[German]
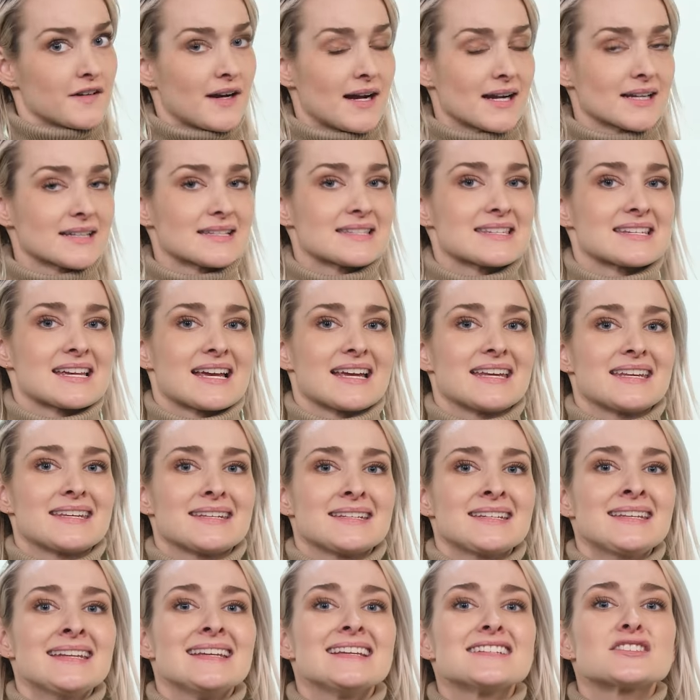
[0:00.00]

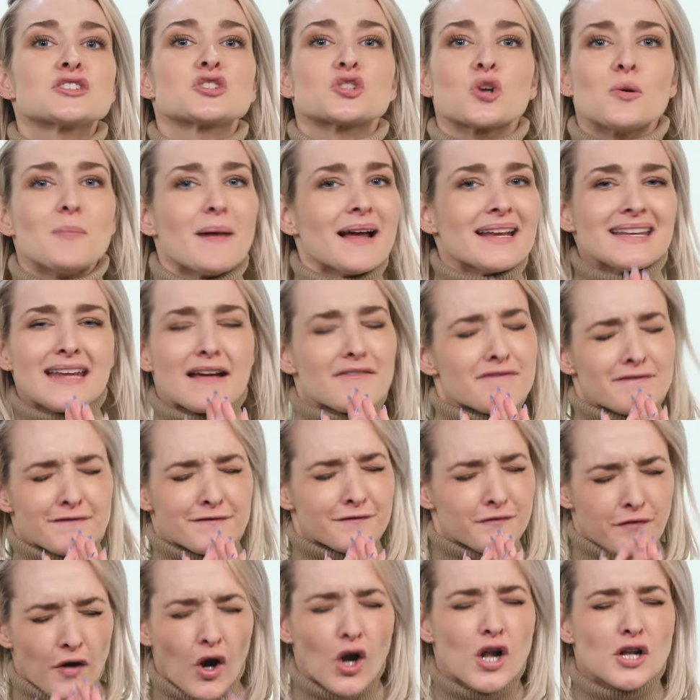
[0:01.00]
Fragezeichen, ist schon mal der
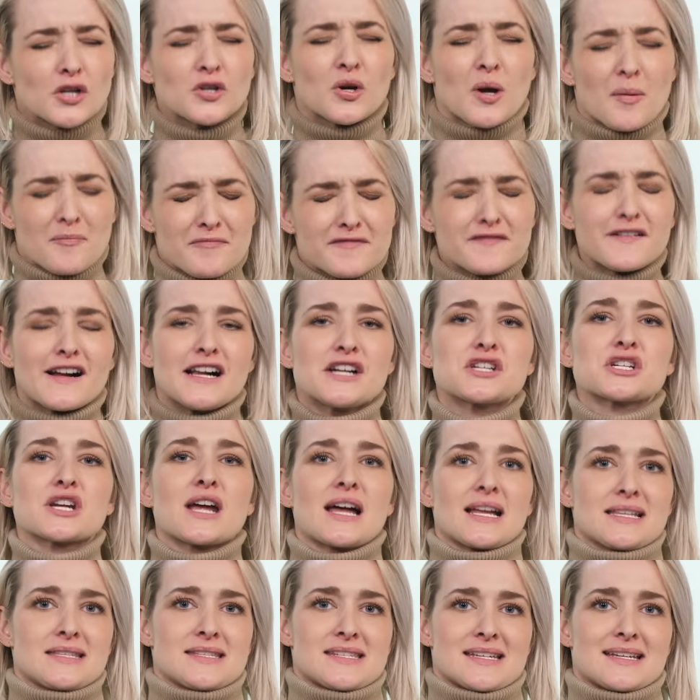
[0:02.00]
vollkommen
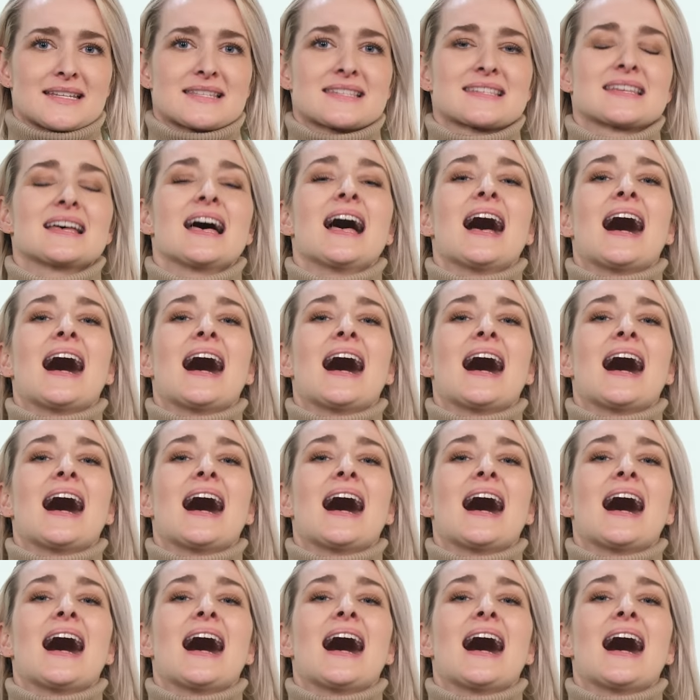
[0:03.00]
falsche Ansatz.